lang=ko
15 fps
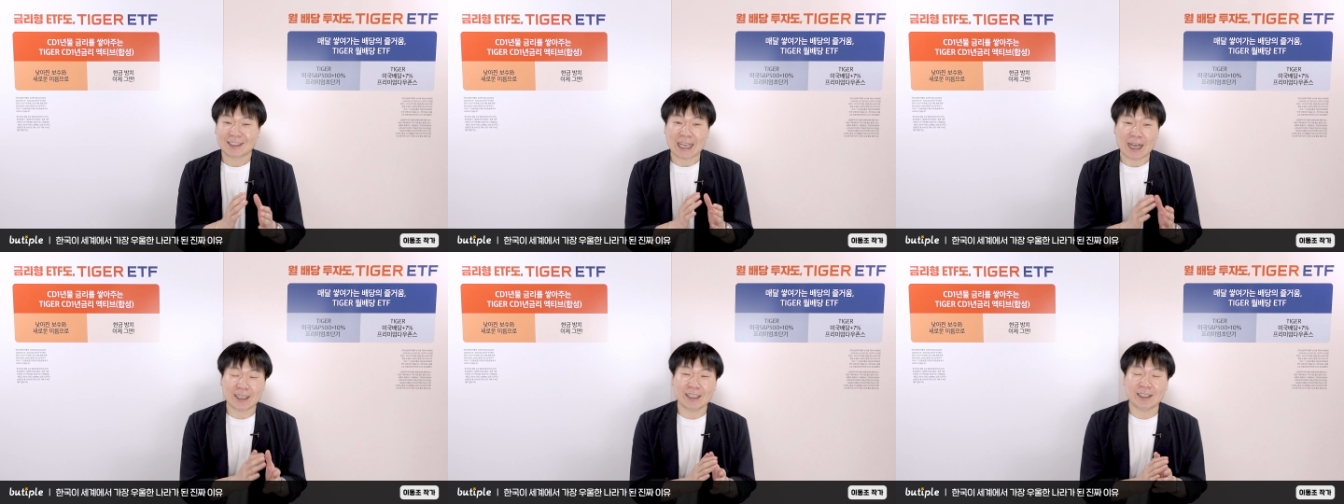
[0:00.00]

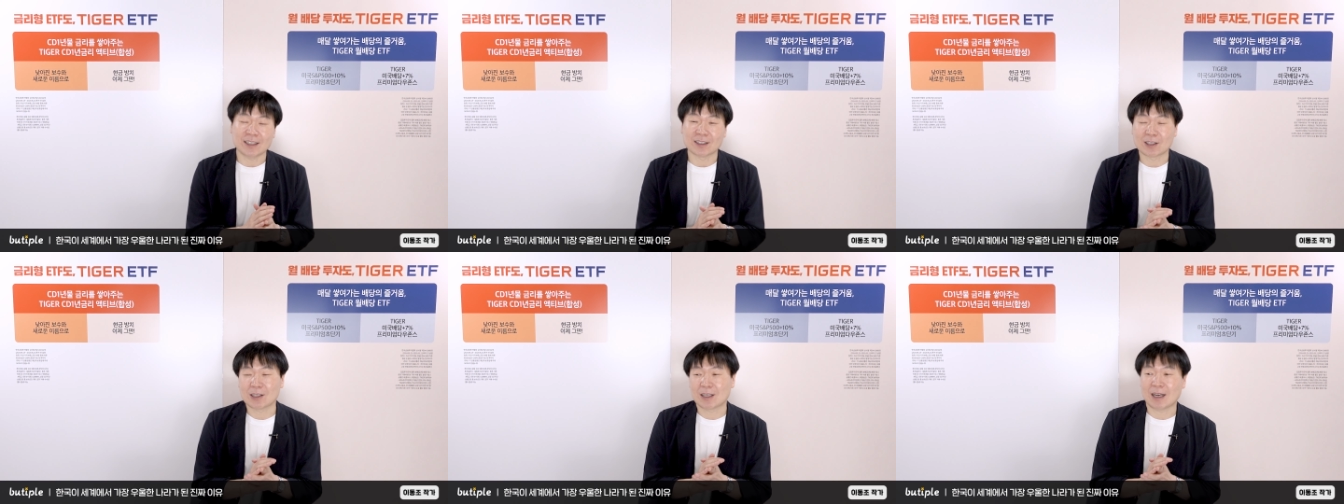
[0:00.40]

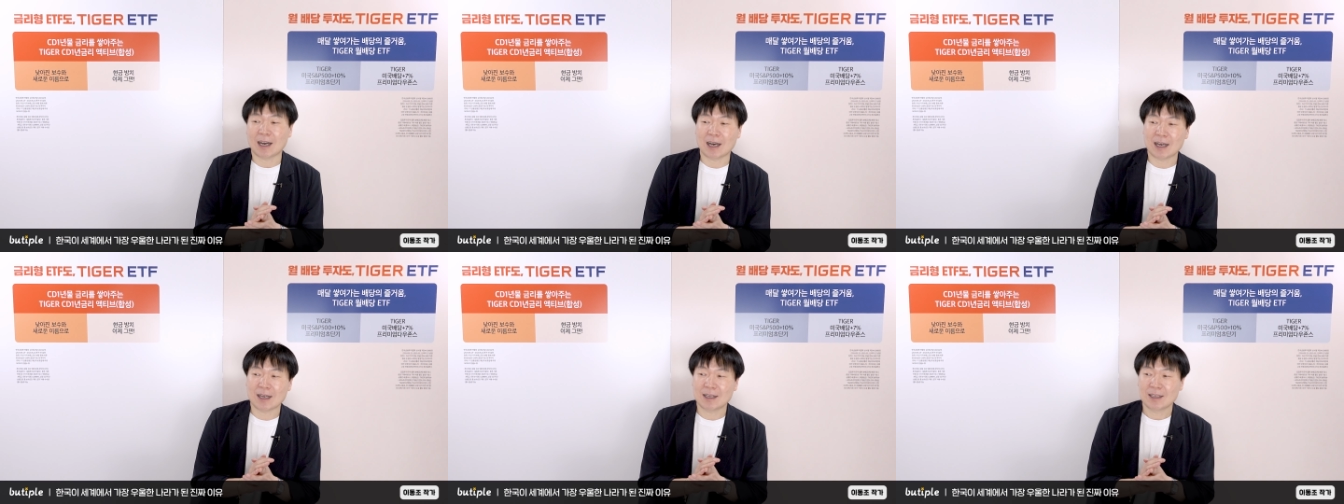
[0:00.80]

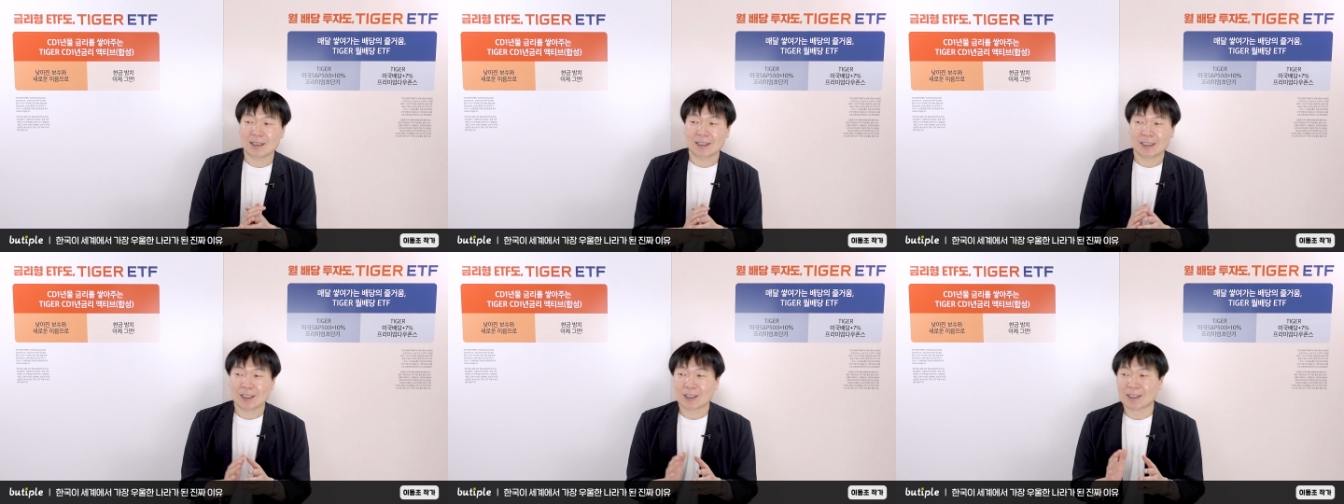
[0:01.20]
창의력과
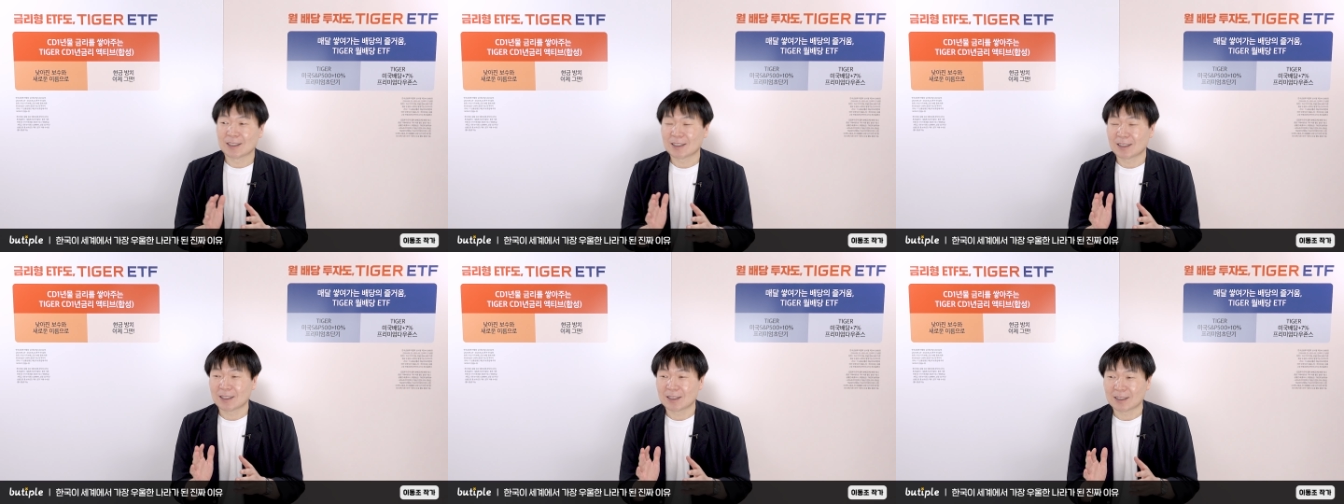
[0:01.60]

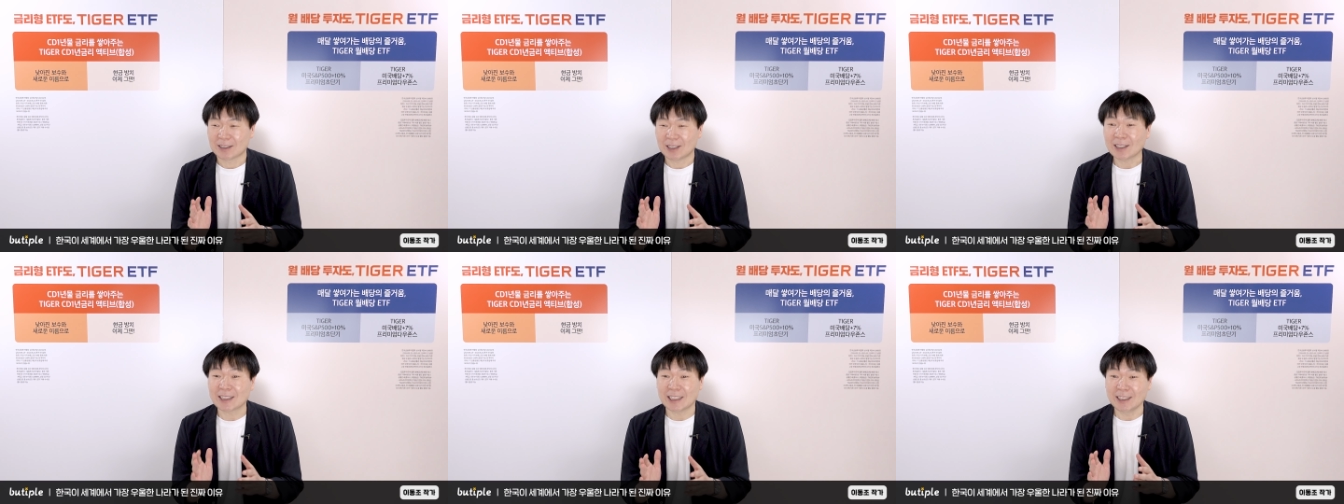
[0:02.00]
어,
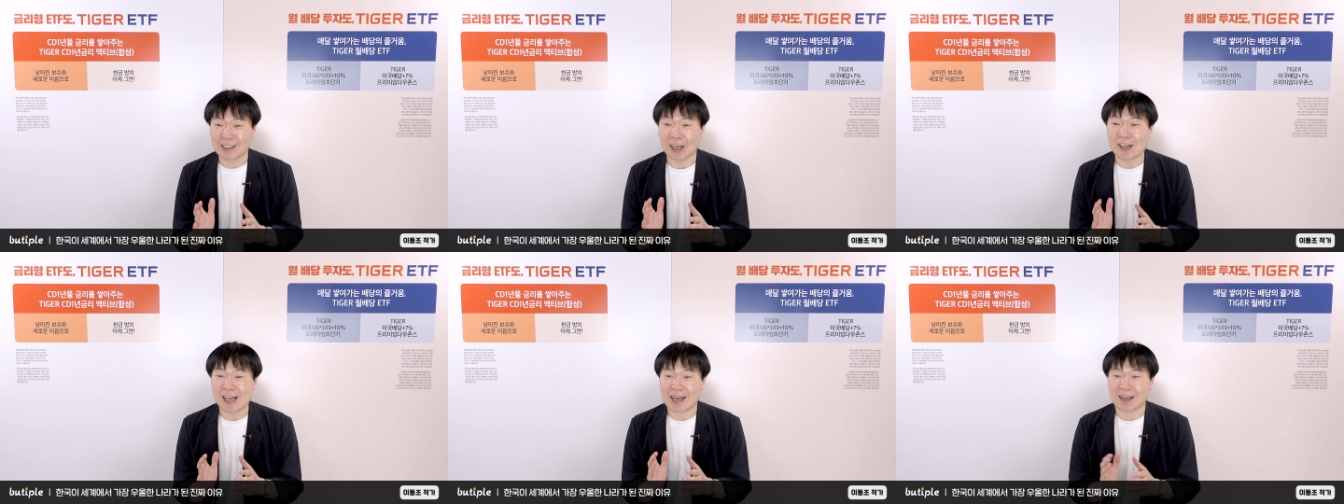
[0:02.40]
혁신
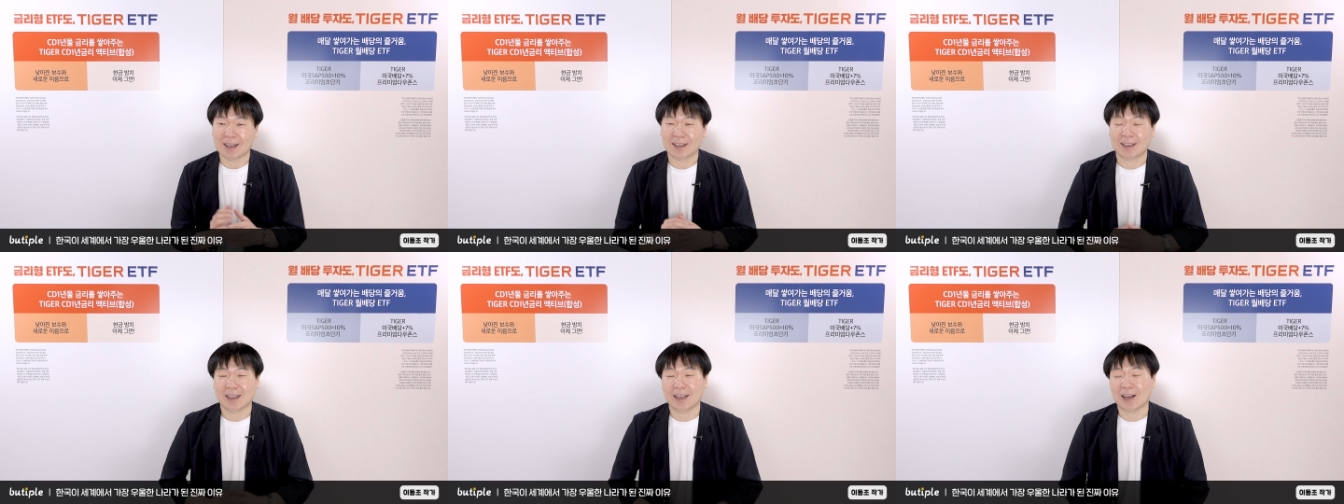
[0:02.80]

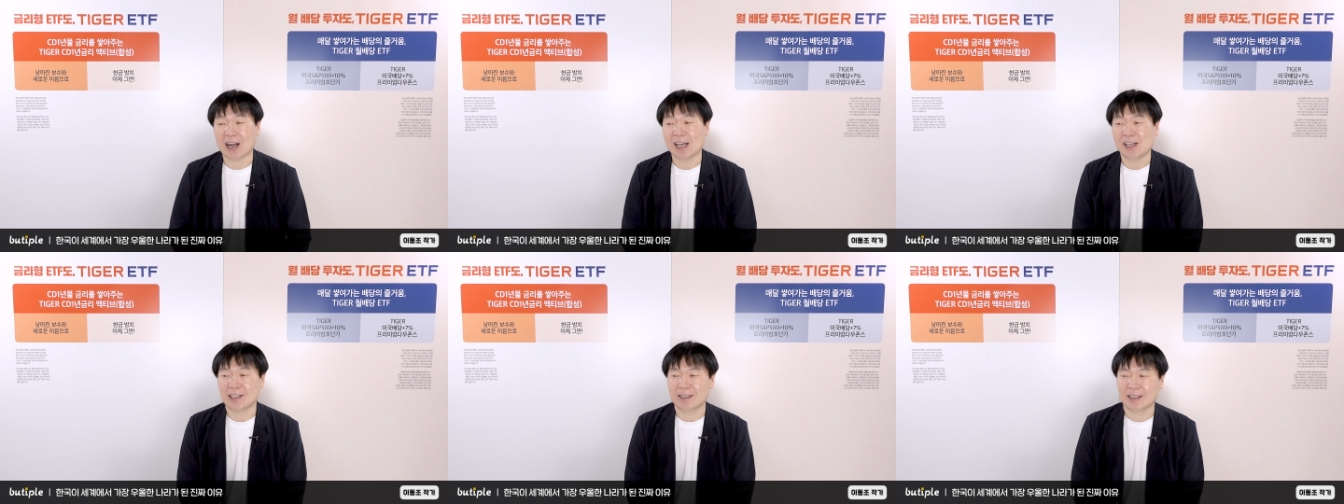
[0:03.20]
전략에
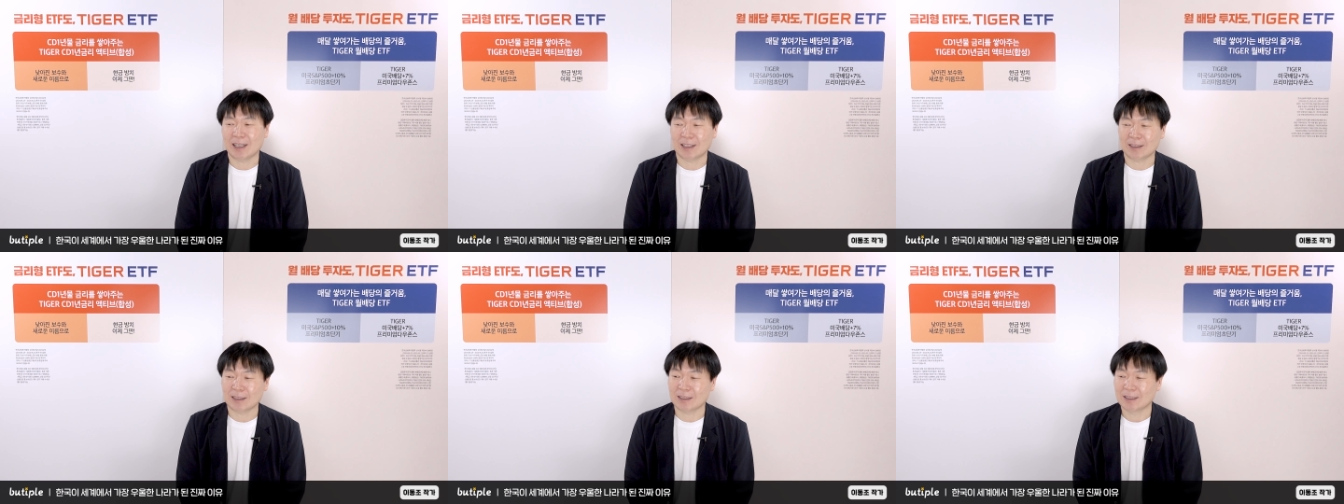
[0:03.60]

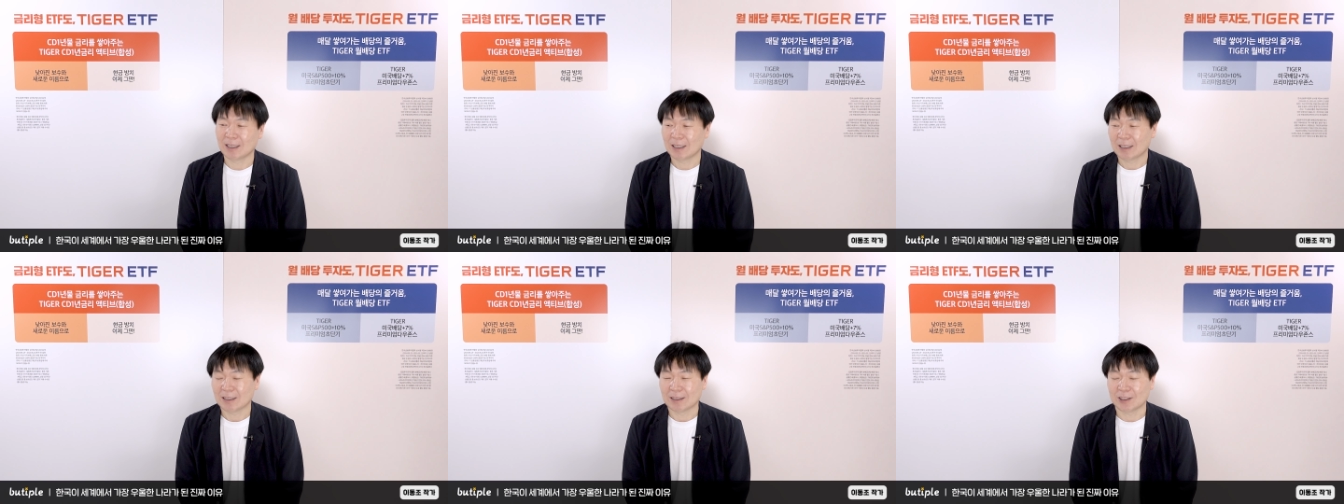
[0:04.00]
관련된
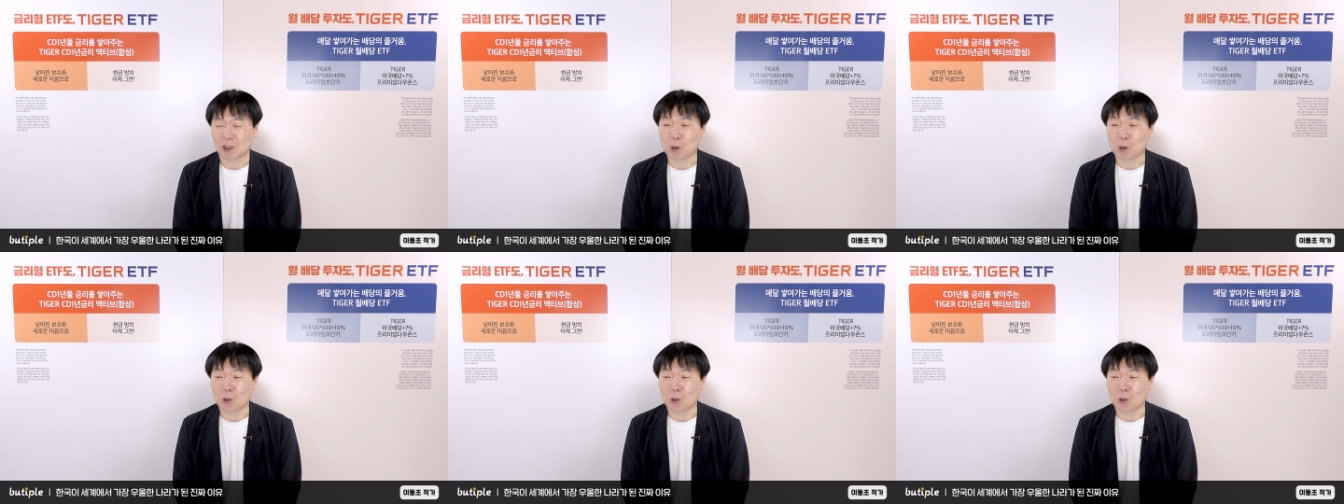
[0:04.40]
어,